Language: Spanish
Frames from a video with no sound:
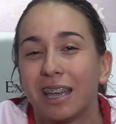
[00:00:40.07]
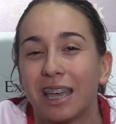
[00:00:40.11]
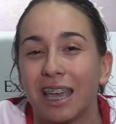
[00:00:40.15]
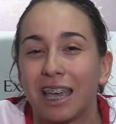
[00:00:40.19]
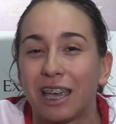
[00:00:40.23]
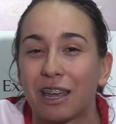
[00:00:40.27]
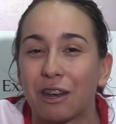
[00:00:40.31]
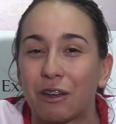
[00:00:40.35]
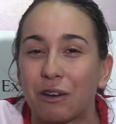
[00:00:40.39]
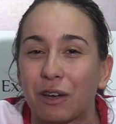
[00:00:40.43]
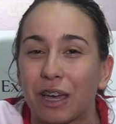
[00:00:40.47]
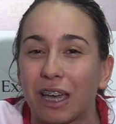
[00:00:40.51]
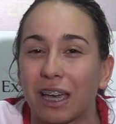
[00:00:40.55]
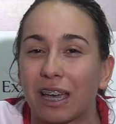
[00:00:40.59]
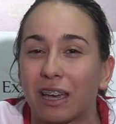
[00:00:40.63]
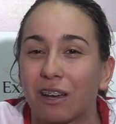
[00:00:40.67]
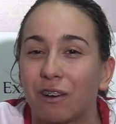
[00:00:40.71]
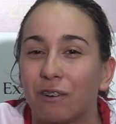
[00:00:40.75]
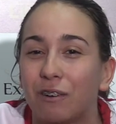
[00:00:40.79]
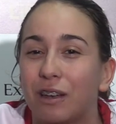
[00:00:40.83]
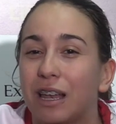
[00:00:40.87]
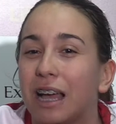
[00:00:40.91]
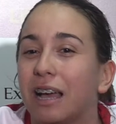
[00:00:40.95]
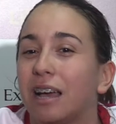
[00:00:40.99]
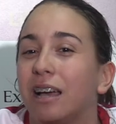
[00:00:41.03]
y creo que
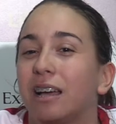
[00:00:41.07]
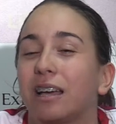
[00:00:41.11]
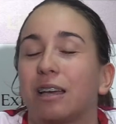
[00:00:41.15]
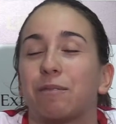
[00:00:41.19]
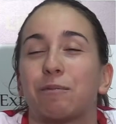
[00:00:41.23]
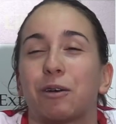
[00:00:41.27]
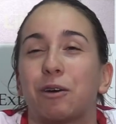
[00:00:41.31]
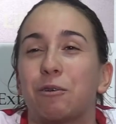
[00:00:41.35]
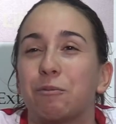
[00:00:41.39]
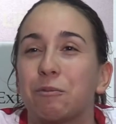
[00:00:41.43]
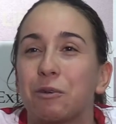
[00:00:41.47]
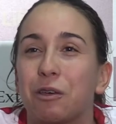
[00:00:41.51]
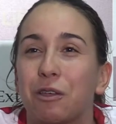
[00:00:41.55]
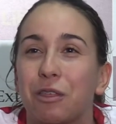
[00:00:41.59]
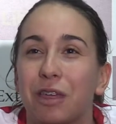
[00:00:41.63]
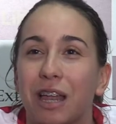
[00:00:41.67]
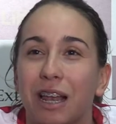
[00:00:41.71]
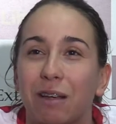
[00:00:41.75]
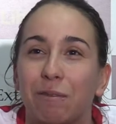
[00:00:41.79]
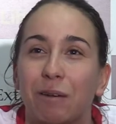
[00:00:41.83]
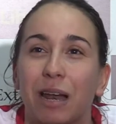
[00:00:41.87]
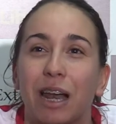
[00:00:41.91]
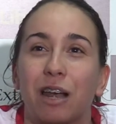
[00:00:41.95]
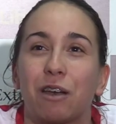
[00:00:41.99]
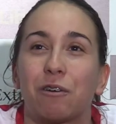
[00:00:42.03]
con la que mejor puedo
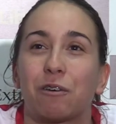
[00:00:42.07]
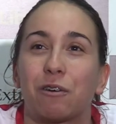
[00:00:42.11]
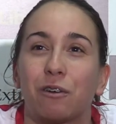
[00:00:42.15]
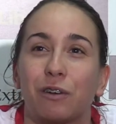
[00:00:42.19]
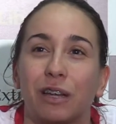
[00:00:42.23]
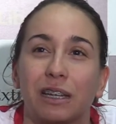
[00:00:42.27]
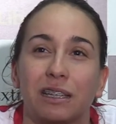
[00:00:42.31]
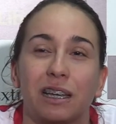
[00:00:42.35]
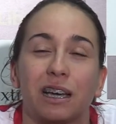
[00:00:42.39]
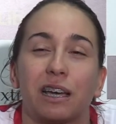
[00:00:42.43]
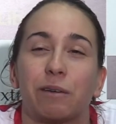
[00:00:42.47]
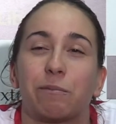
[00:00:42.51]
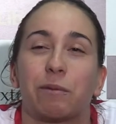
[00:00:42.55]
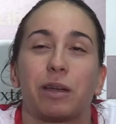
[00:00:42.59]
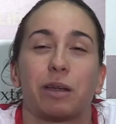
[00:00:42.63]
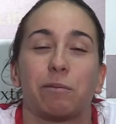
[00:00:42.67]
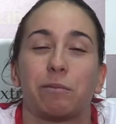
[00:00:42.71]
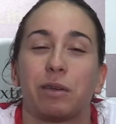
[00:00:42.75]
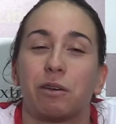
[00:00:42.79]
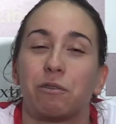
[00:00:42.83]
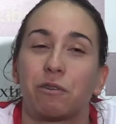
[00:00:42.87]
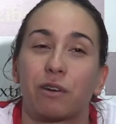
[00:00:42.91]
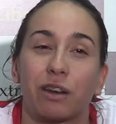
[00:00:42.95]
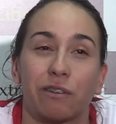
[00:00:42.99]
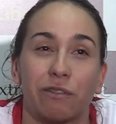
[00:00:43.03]
celebrarlos con ella, que para
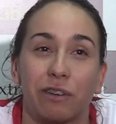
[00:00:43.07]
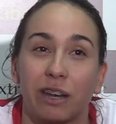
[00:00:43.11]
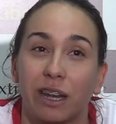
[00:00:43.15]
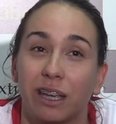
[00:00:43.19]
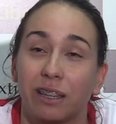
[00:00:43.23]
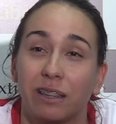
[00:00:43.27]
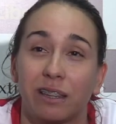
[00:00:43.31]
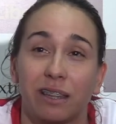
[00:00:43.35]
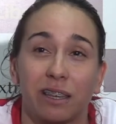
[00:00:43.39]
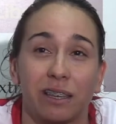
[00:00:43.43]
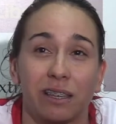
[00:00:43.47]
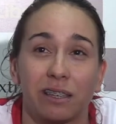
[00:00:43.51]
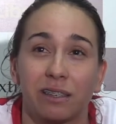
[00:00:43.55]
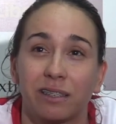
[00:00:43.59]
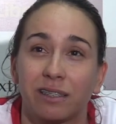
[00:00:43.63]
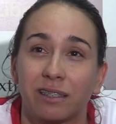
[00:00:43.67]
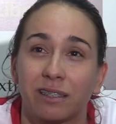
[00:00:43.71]
mí es un referente.